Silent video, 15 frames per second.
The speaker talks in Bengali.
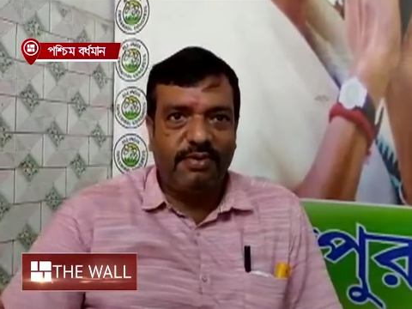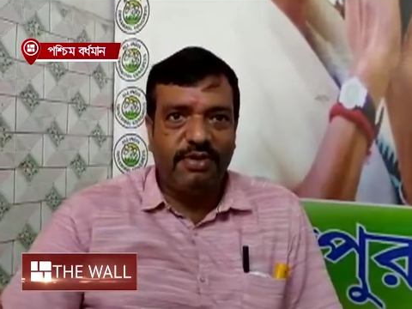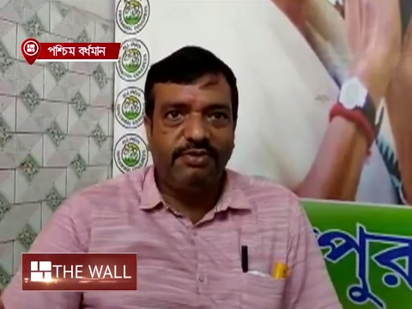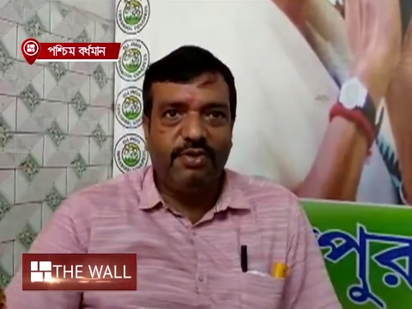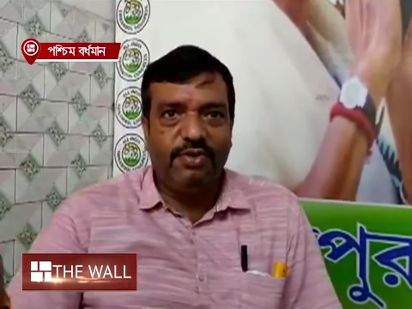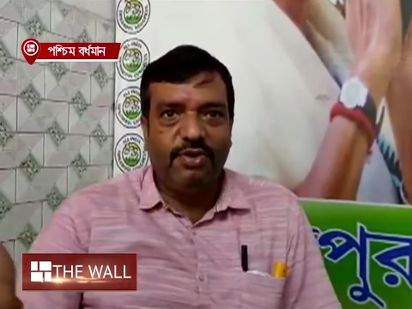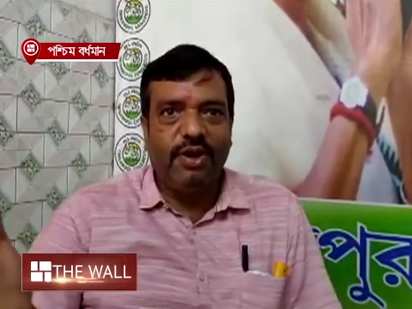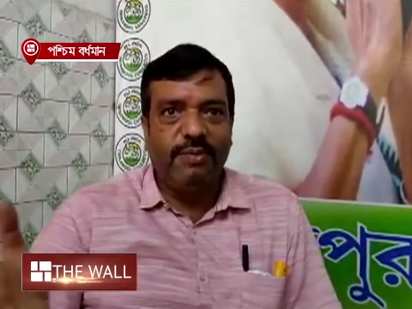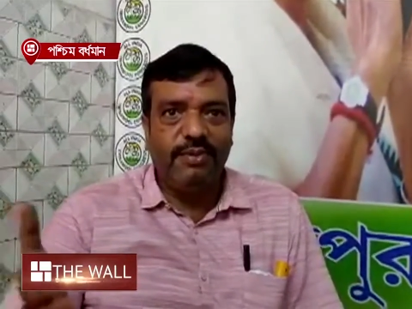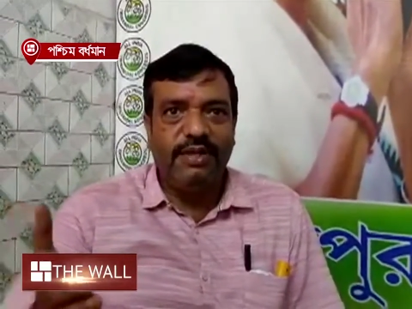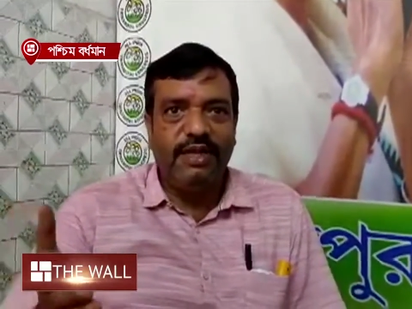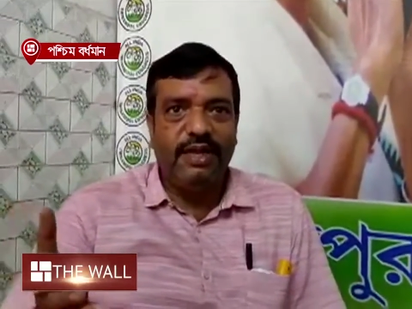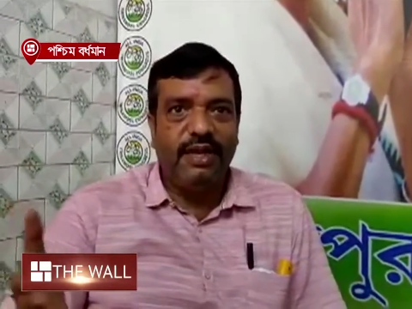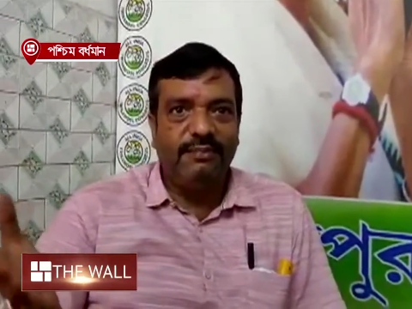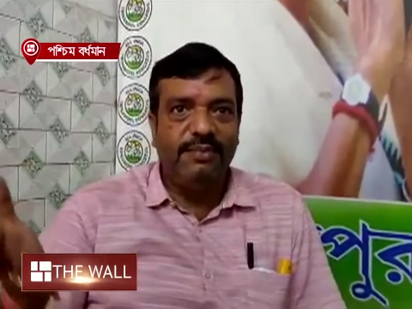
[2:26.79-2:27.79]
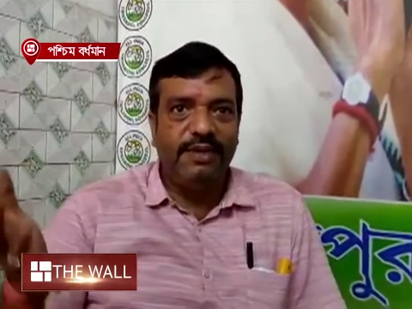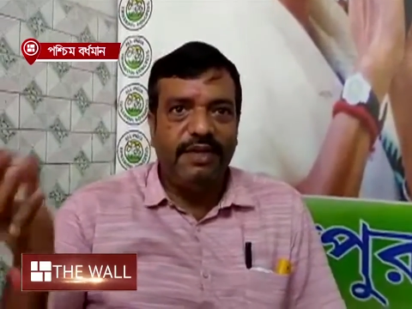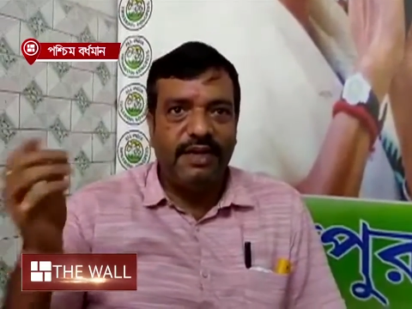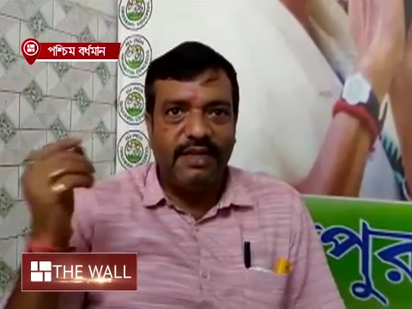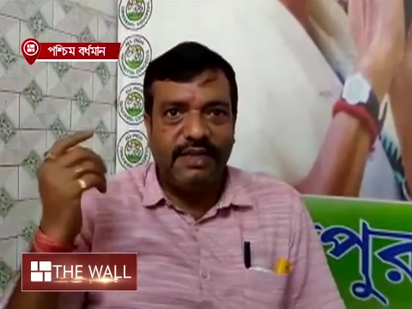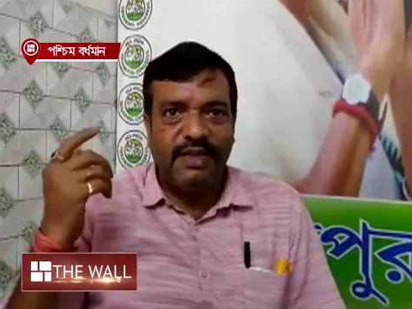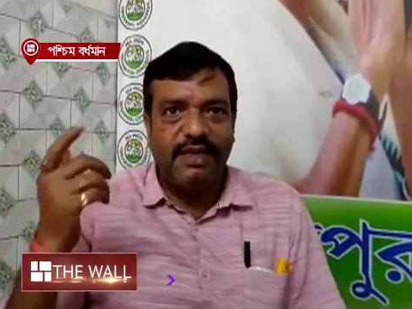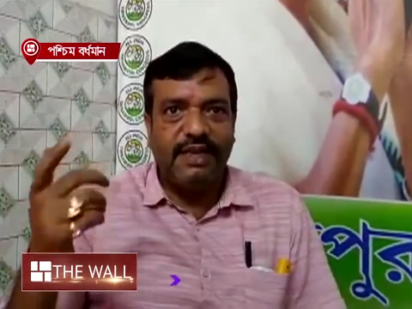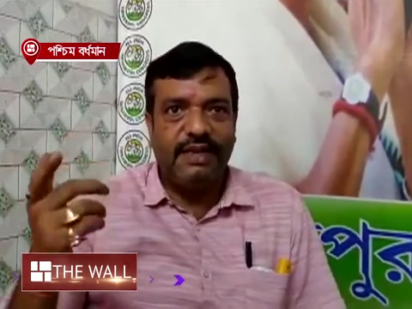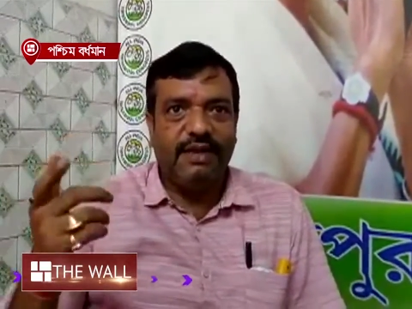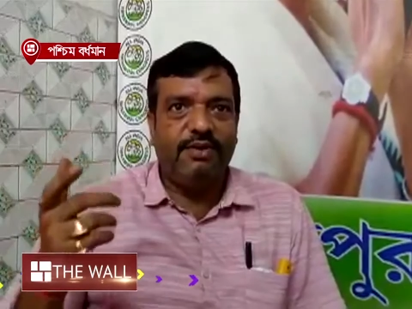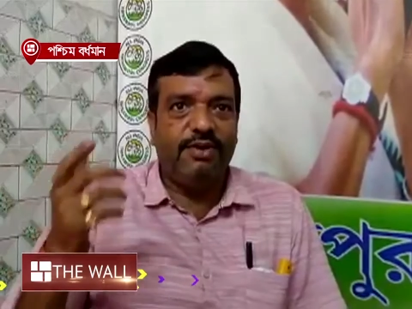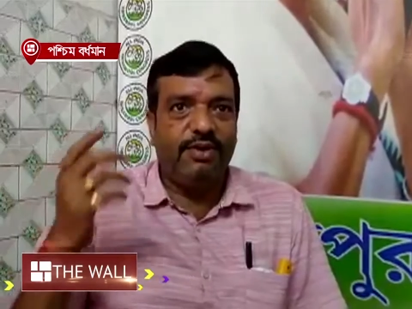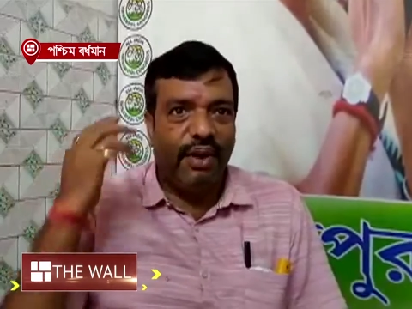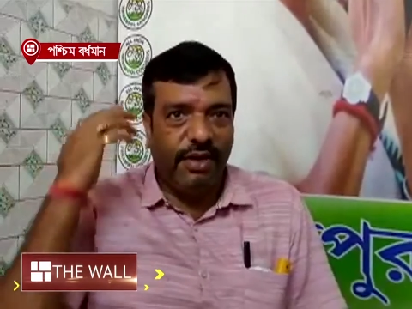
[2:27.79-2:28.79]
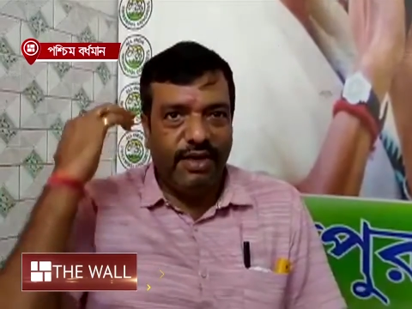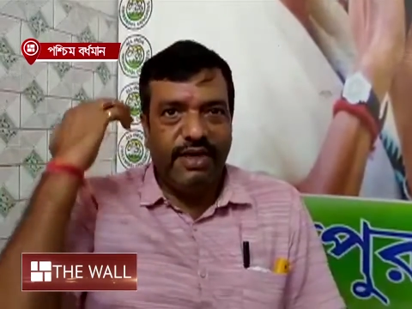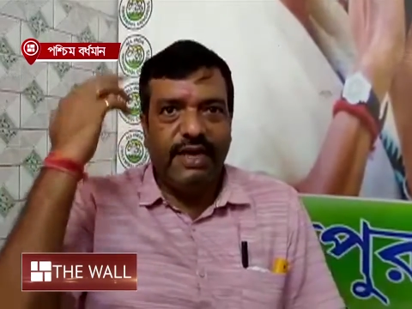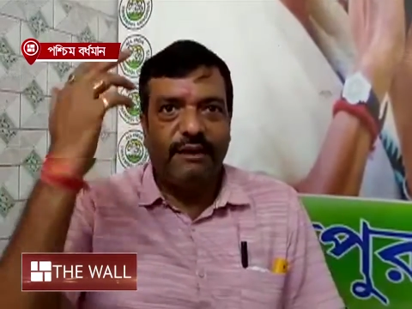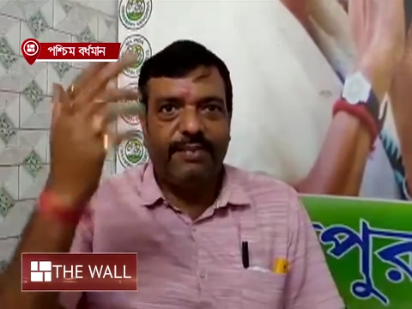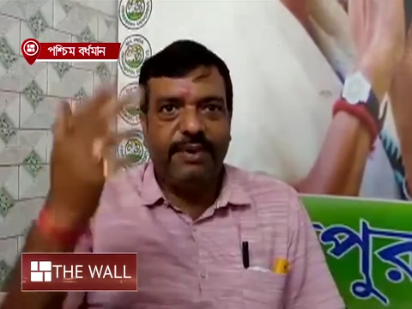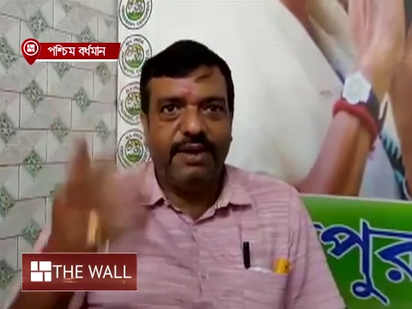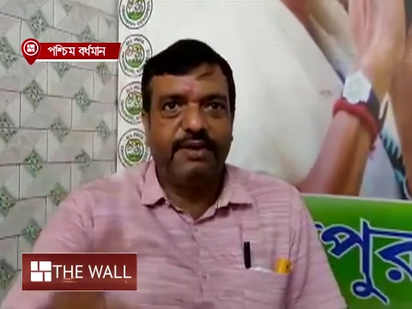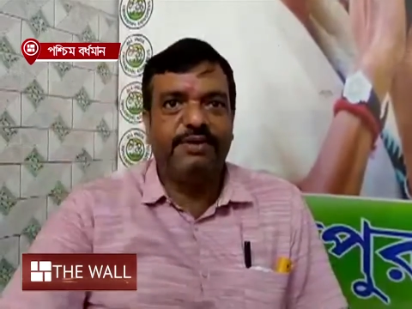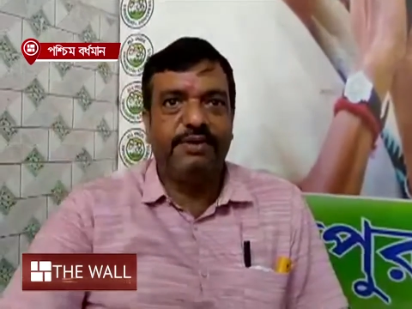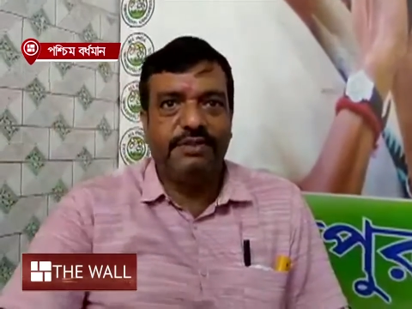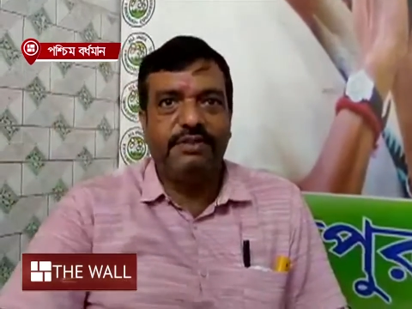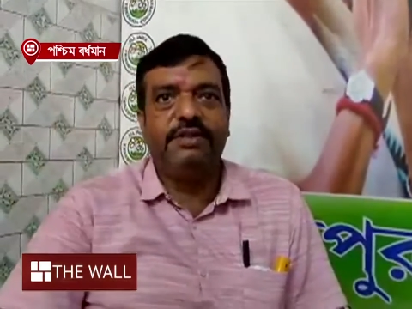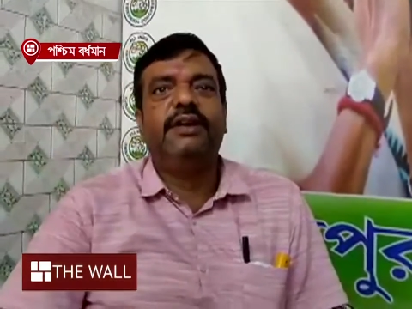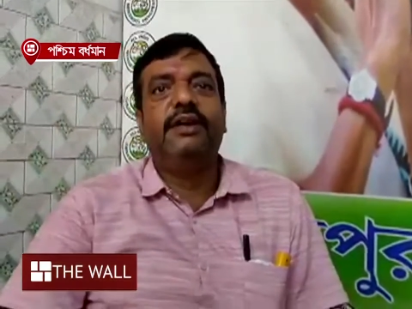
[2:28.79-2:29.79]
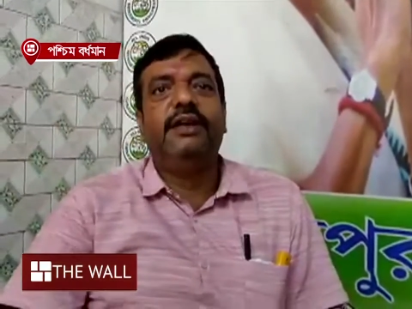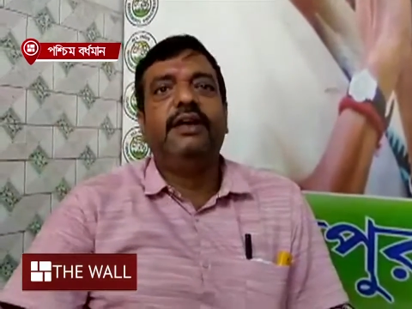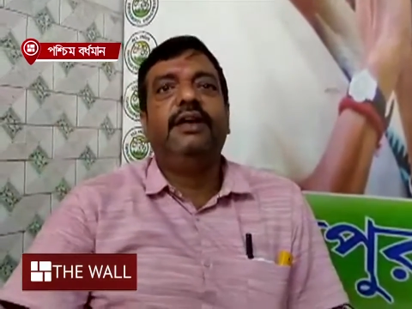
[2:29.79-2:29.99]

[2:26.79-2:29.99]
কিছু লোক আমি দেখলাম মিডিয়া থেকে না নেড়া পেড়া হয়েছে